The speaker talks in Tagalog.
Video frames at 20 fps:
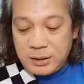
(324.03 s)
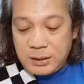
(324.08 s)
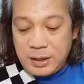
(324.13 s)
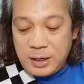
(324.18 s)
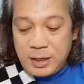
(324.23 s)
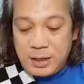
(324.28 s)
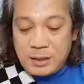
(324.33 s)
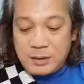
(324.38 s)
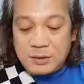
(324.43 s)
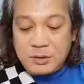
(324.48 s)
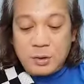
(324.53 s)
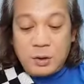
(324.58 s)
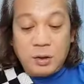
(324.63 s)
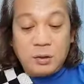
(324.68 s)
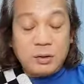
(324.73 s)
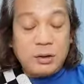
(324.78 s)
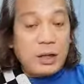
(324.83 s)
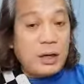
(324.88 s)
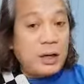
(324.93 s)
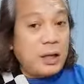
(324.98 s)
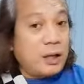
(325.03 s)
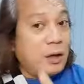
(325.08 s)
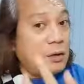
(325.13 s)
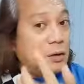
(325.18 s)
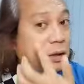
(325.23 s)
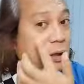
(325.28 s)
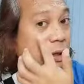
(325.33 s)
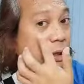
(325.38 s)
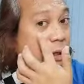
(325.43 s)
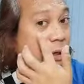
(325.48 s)
Yan. So, ito talaga
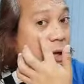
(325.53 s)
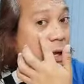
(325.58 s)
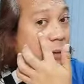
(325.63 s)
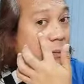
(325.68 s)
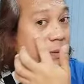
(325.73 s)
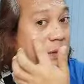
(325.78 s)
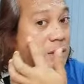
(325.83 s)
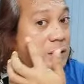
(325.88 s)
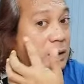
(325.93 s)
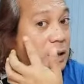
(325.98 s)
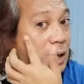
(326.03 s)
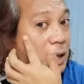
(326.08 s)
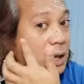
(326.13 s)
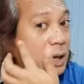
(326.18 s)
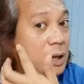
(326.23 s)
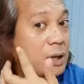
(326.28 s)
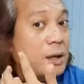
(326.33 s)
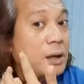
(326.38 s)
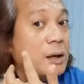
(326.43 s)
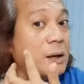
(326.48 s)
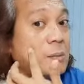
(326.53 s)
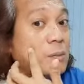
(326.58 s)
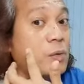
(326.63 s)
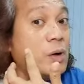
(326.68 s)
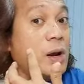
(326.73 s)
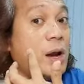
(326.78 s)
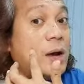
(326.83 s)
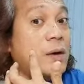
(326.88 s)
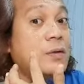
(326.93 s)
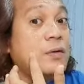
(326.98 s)
yung ginagamit niya.
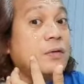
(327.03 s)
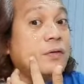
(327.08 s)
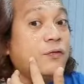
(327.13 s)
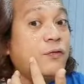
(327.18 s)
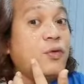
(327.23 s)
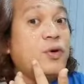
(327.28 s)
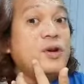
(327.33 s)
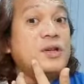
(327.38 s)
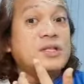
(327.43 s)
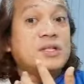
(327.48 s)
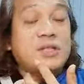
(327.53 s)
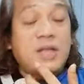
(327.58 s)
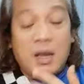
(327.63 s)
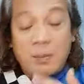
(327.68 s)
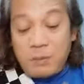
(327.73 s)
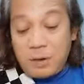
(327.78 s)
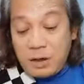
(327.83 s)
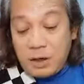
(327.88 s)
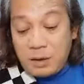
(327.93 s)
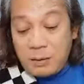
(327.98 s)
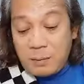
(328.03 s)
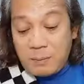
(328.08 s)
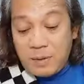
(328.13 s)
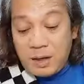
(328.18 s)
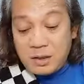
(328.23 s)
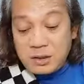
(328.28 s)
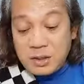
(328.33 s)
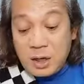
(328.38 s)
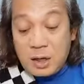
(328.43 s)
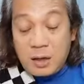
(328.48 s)
Mula nung first time na
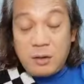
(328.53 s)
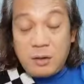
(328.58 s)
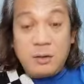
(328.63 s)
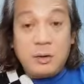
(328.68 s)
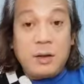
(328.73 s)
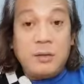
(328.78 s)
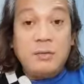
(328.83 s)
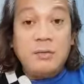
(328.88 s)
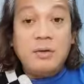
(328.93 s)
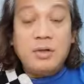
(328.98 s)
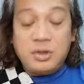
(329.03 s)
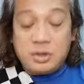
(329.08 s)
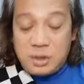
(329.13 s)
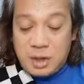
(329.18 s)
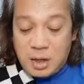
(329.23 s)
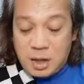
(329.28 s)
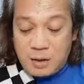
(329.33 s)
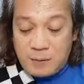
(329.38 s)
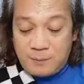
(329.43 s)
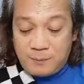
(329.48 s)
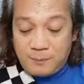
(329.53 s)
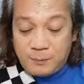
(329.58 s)
nag-vlog siya, ngayon, ano na siya?